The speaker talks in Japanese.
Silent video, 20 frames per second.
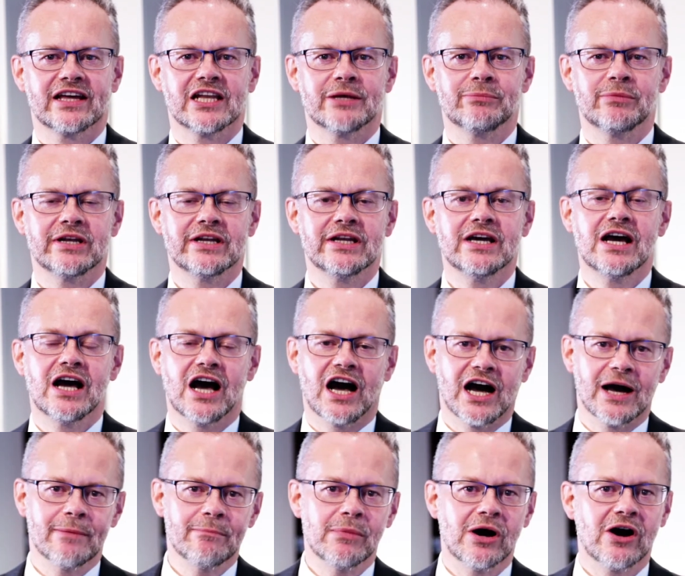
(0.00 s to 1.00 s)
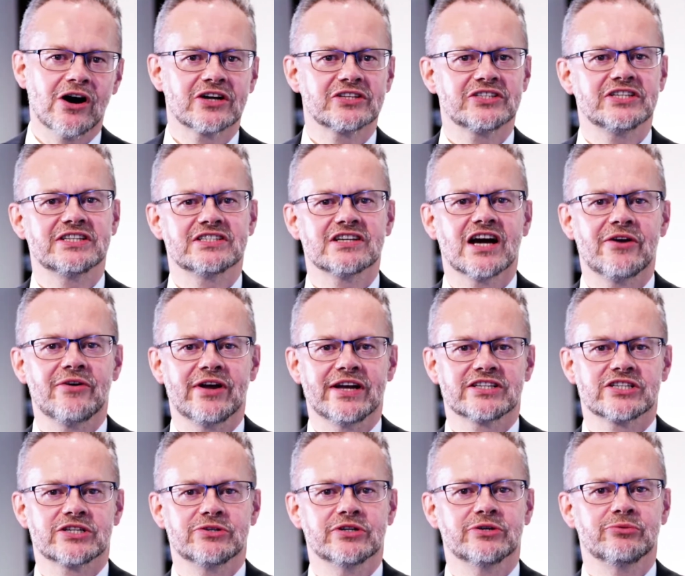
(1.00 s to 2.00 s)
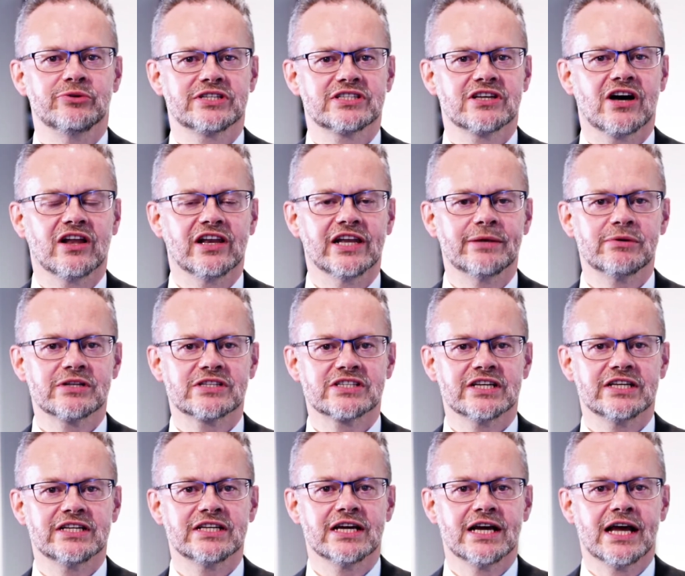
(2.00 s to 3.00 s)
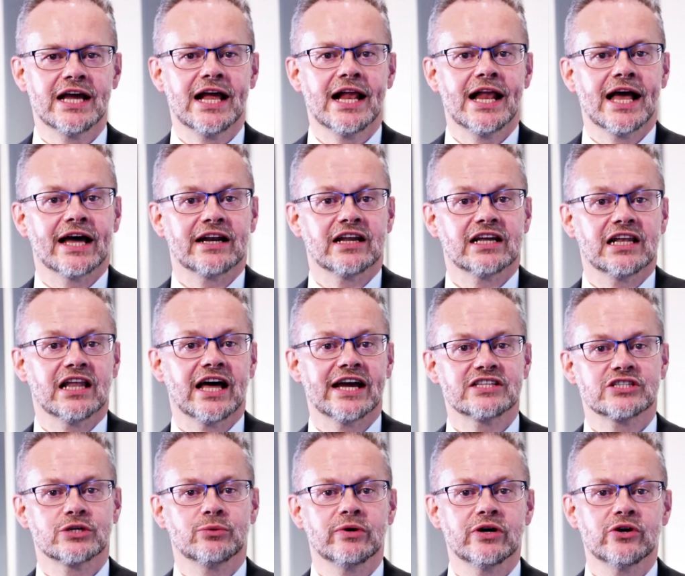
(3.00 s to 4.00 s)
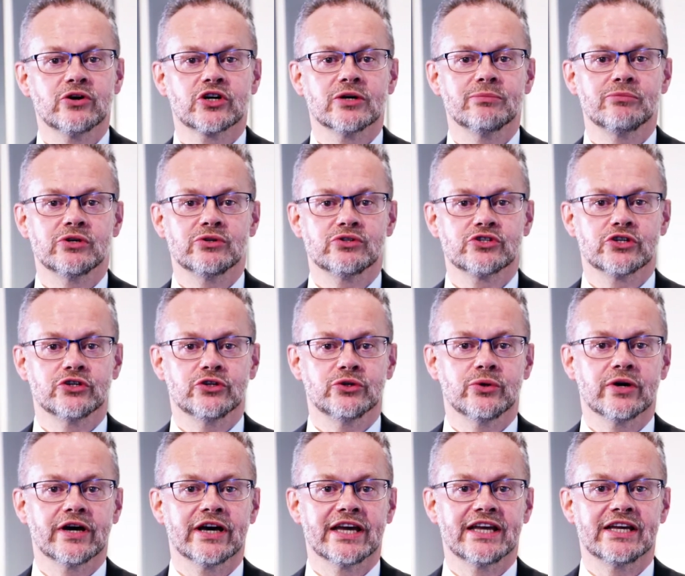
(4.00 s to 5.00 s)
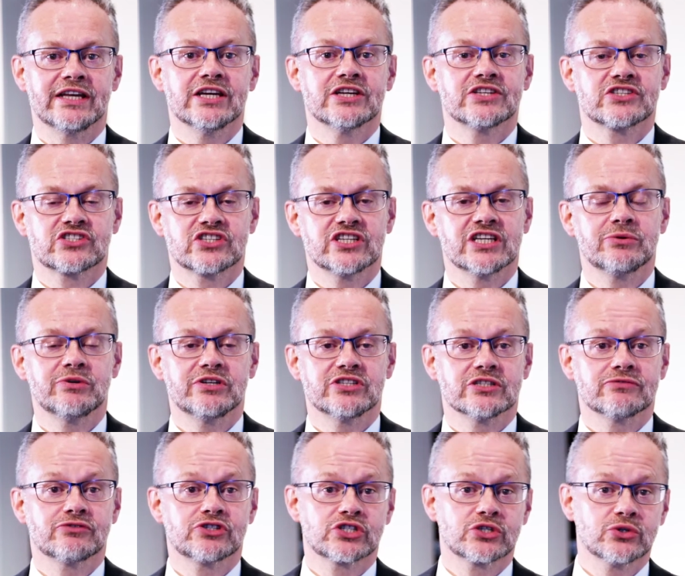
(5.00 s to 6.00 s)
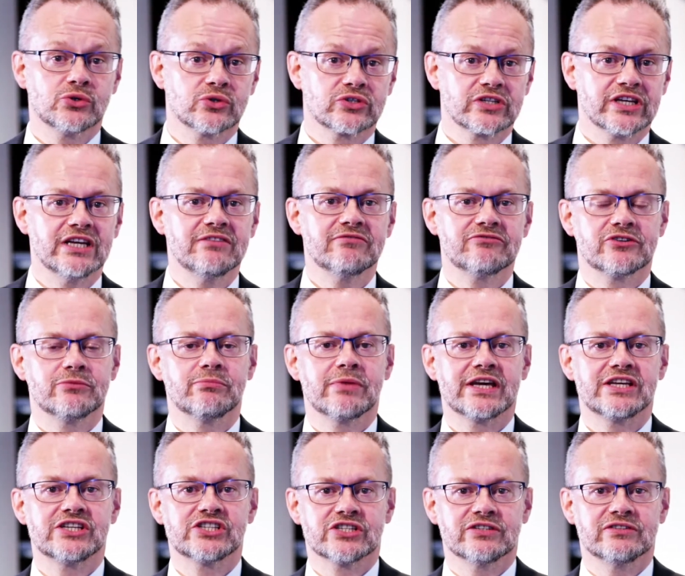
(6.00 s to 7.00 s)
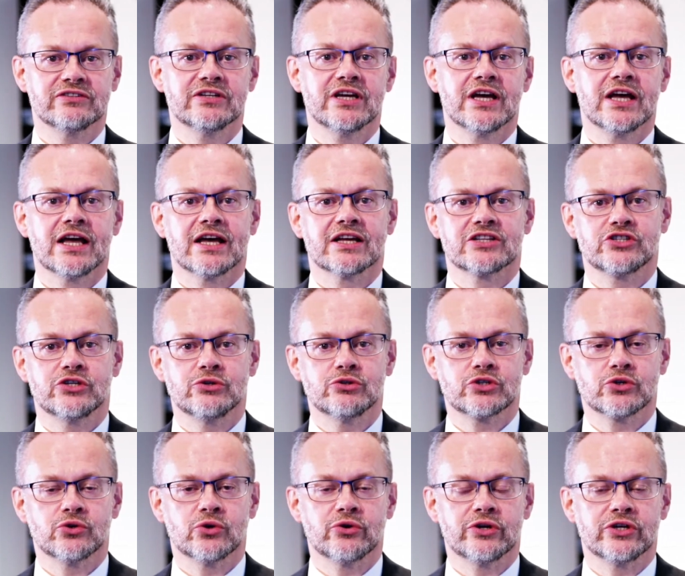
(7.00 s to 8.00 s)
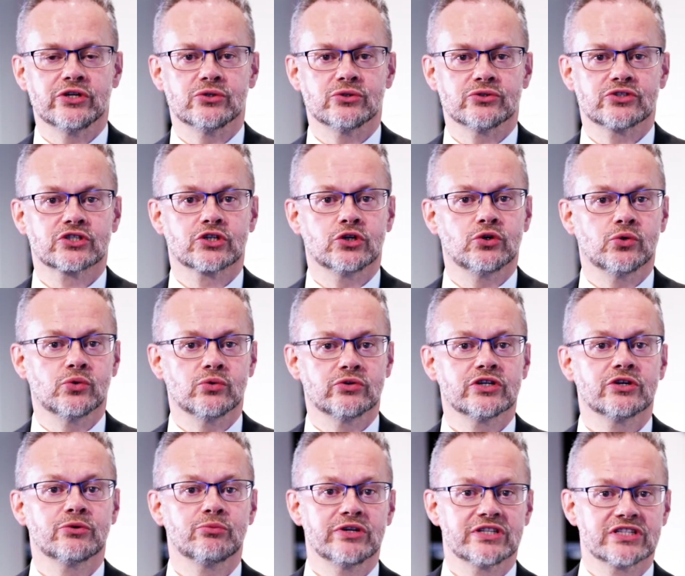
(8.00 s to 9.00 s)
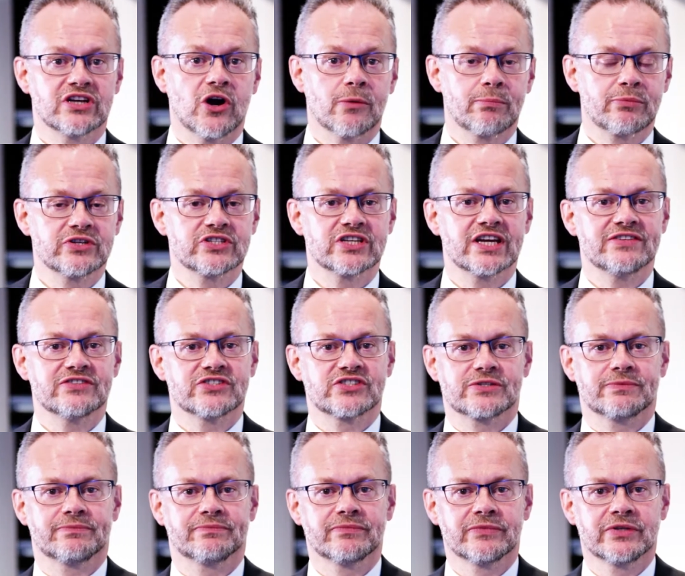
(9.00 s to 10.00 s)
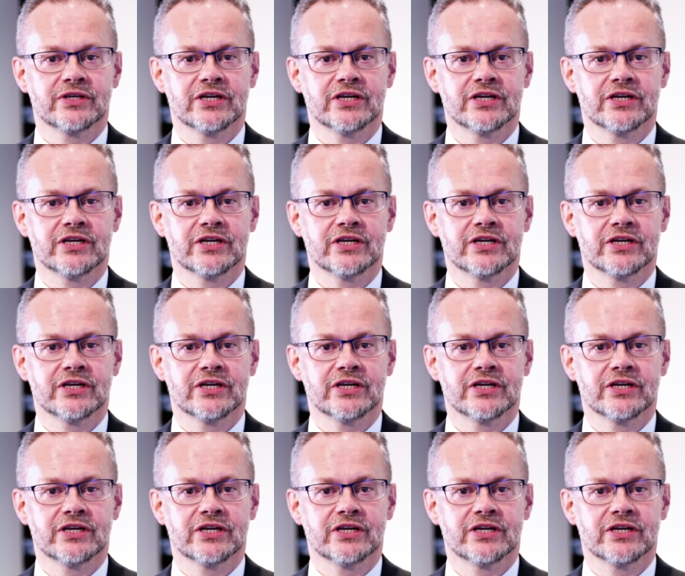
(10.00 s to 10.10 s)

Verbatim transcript: 私はリタール社のマーケティング部長サイモン・ケレメンですこのリタールプレゼンツという短い映像シリーズでは皆さんへのお知らせやチュートリアルをご紹介しま